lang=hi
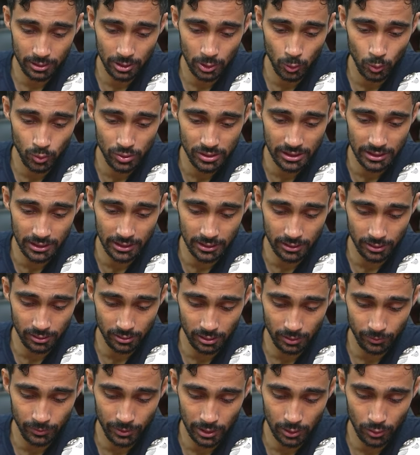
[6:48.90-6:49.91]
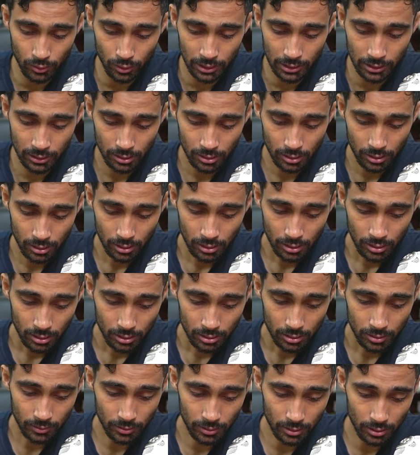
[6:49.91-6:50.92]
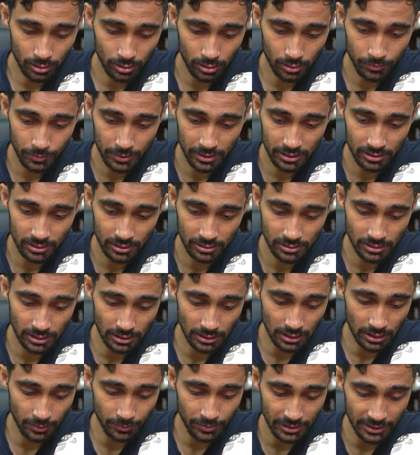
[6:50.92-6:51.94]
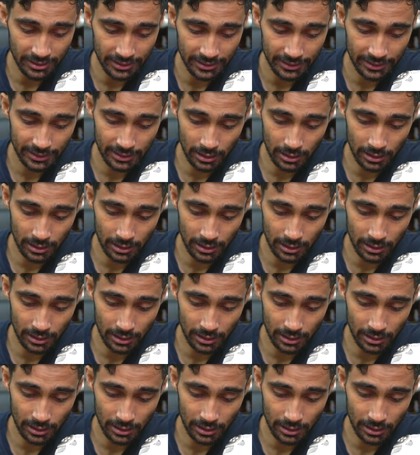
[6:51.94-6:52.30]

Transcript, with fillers: यूज़ ही नहीं करता बिल्कुल ही बट दस दिन का अपग्रेड है